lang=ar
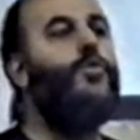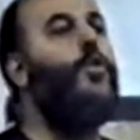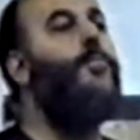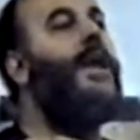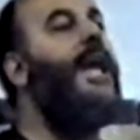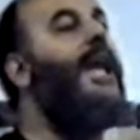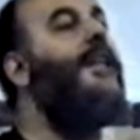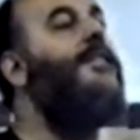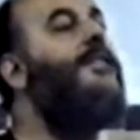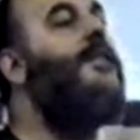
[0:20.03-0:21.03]

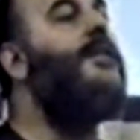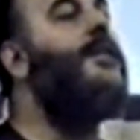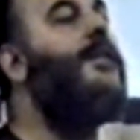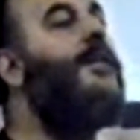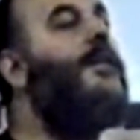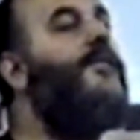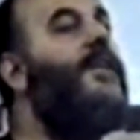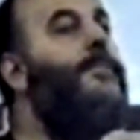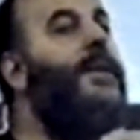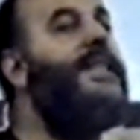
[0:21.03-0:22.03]
تبيد
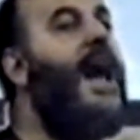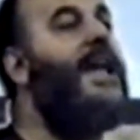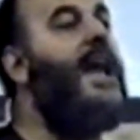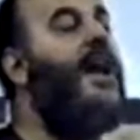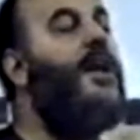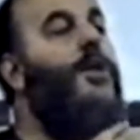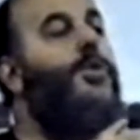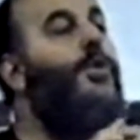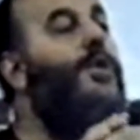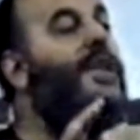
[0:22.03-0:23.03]
في البدايه
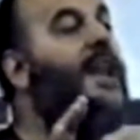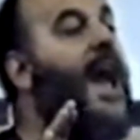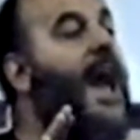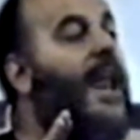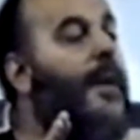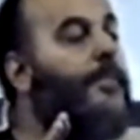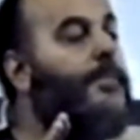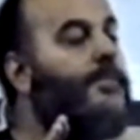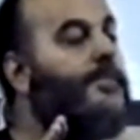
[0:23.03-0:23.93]
ثلث العالم